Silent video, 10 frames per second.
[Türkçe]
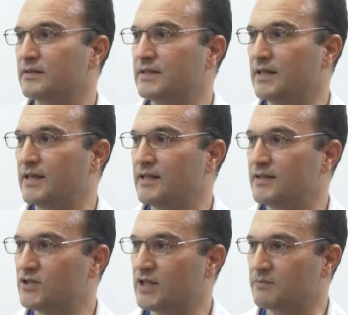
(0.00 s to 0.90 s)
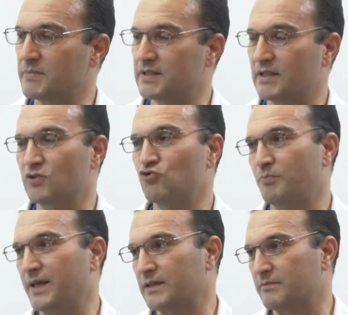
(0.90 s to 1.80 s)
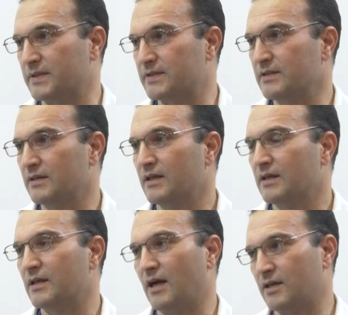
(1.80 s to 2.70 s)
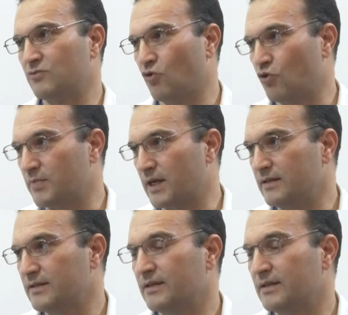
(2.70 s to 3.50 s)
diye endişe etmesi ya da şüphe etmesi gayet normal.